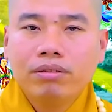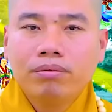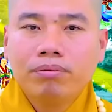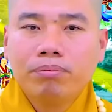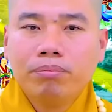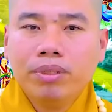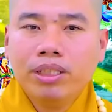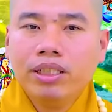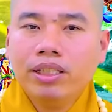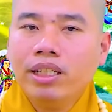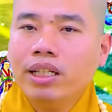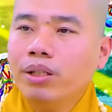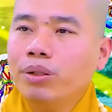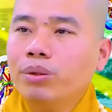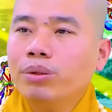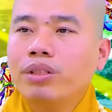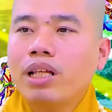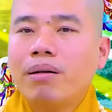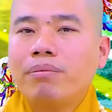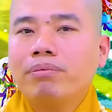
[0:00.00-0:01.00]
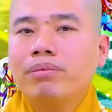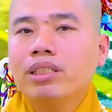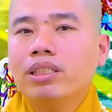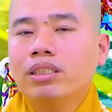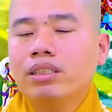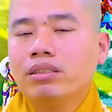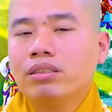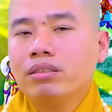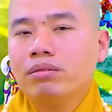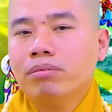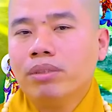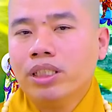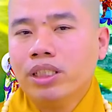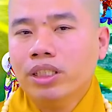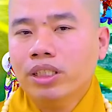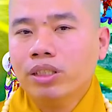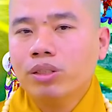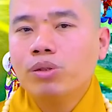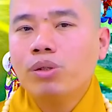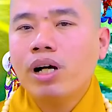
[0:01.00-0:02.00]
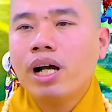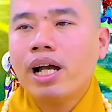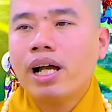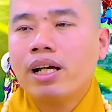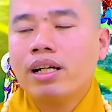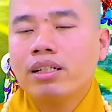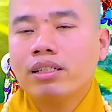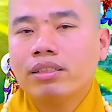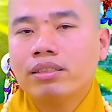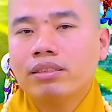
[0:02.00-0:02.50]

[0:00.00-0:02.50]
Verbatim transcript: mình dịu tâm được mình vượt qua